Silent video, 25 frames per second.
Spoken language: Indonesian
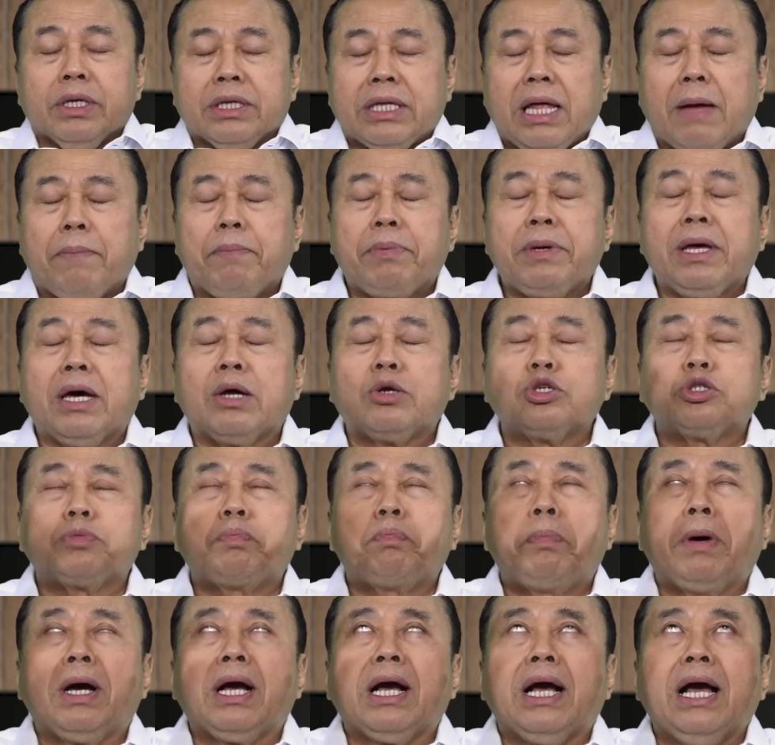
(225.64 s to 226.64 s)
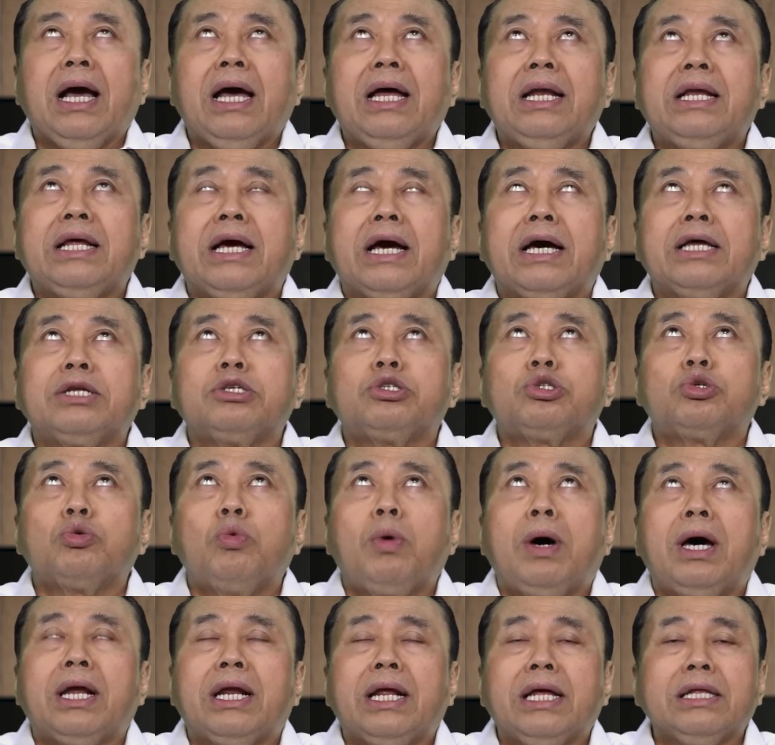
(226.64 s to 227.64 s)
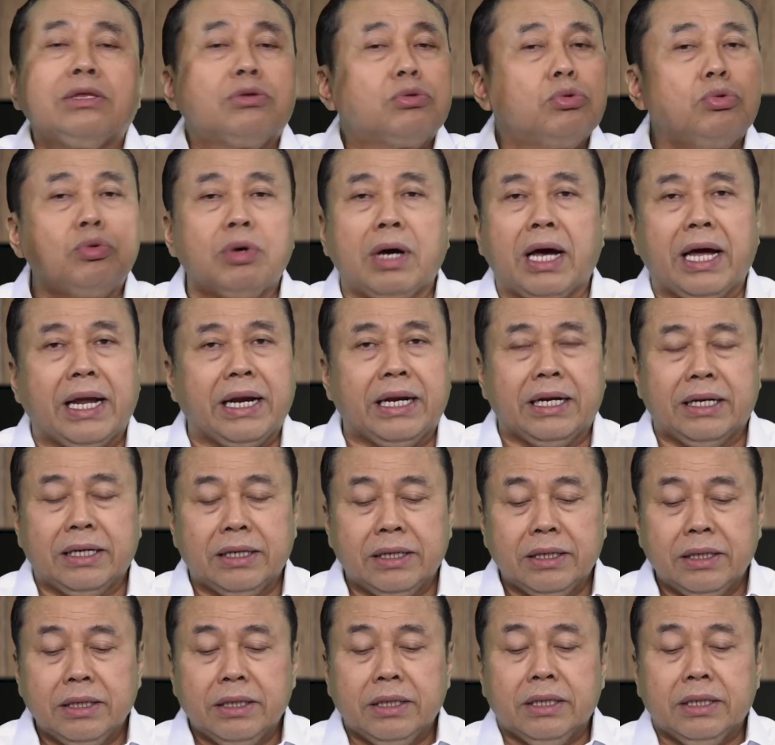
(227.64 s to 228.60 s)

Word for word: Tapi harus peka dengan suara Tuhan.